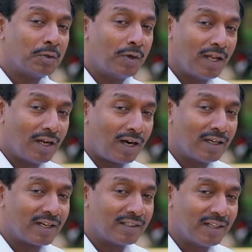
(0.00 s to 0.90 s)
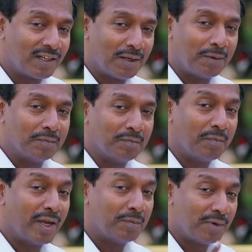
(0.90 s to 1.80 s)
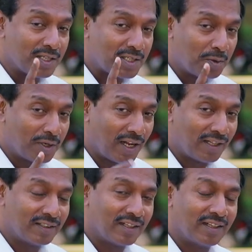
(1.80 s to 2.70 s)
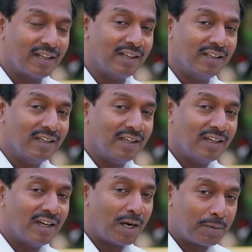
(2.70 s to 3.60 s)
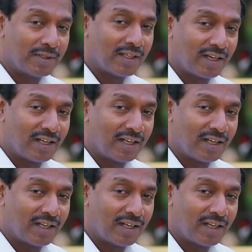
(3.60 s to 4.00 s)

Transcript: মানানো হয় আপনারা কি জানেন এই দিনটা কি লেবার্স